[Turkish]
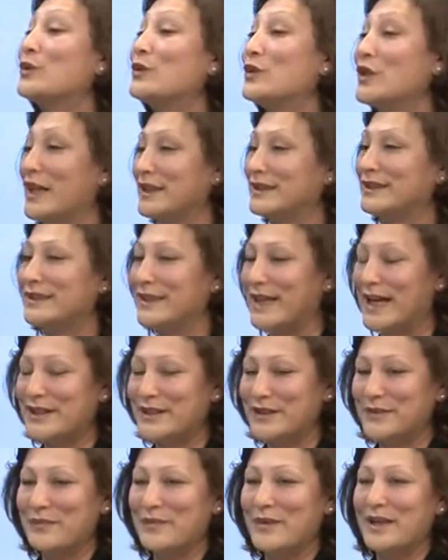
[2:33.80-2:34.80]

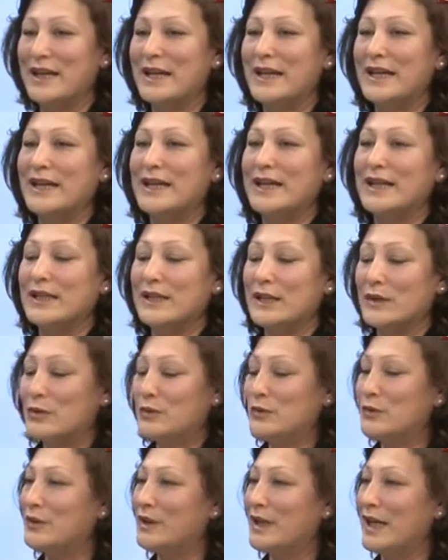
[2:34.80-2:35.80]
canlılar.
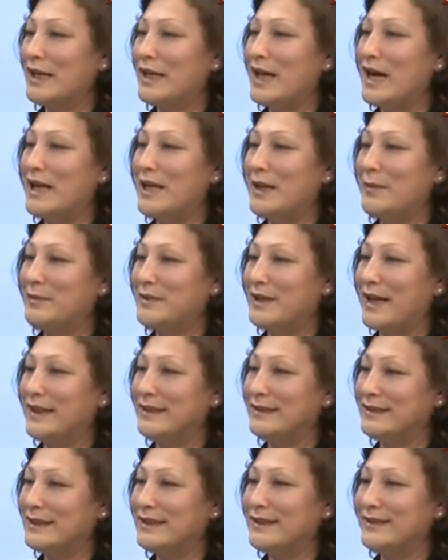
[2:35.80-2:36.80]
Suriye'ye
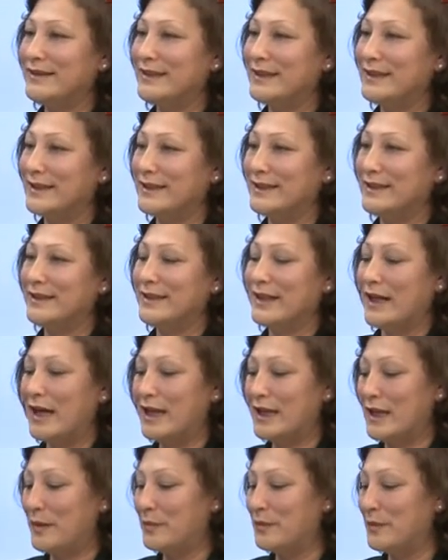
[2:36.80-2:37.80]
Halep'ten girdik.
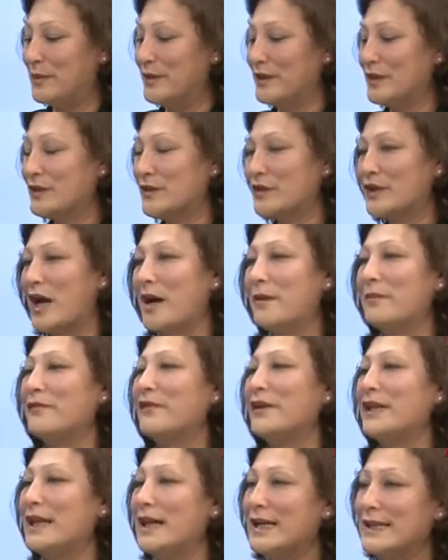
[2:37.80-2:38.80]
Halep,
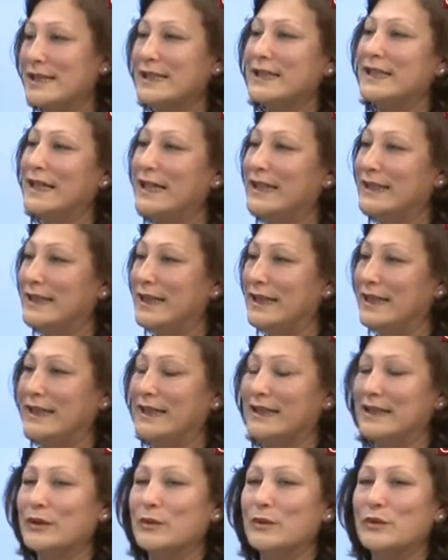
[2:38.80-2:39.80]
Şam ve Laskiye'de
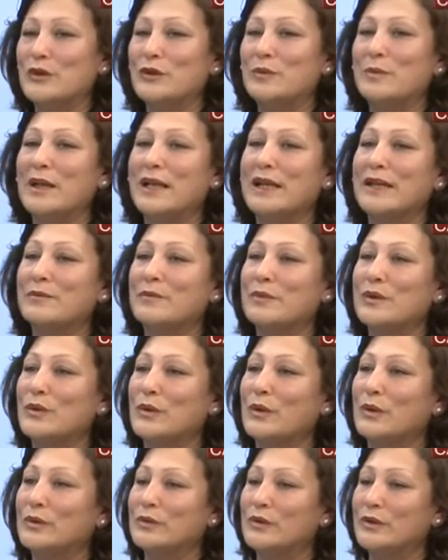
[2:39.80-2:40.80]
görüşmelerimiz
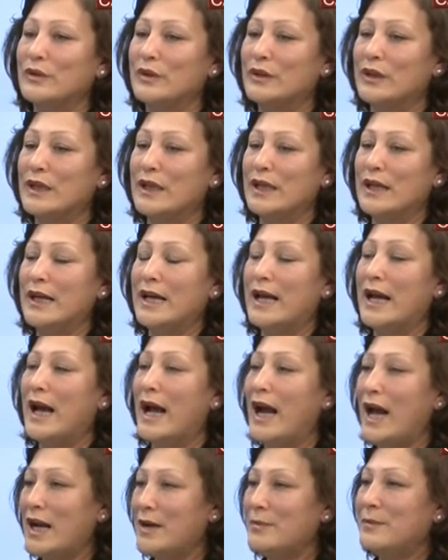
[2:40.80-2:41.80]
oldu.
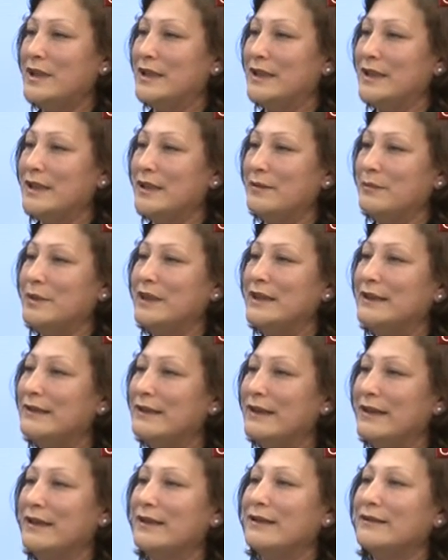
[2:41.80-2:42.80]
Her biri bir
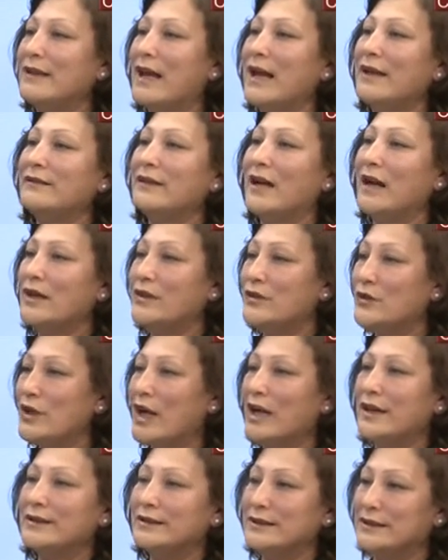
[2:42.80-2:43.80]
diğerinden daha
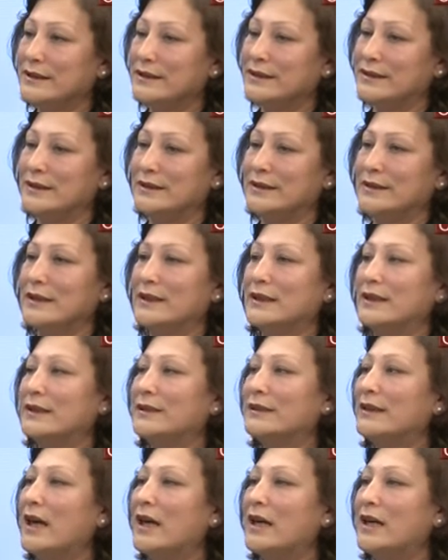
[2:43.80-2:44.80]
canlı,
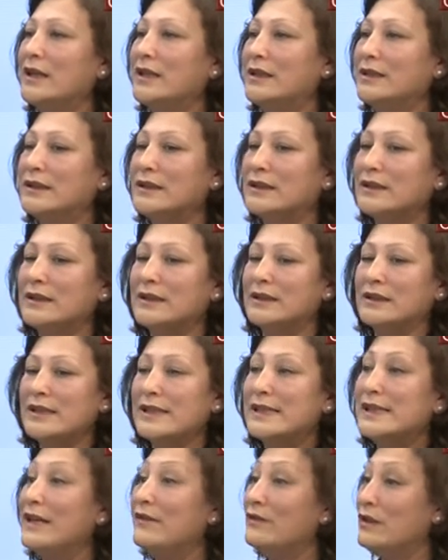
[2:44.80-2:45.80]
daha e,
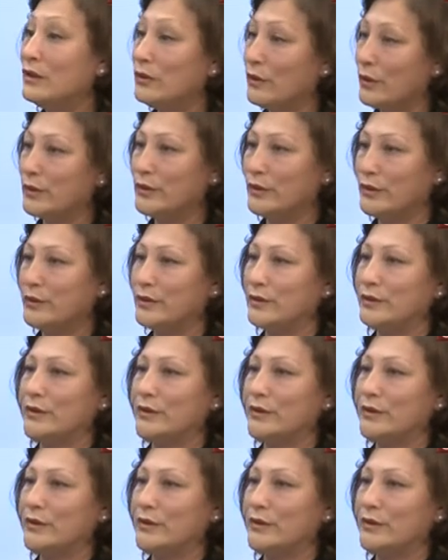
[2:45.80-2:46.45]
sevgi dolu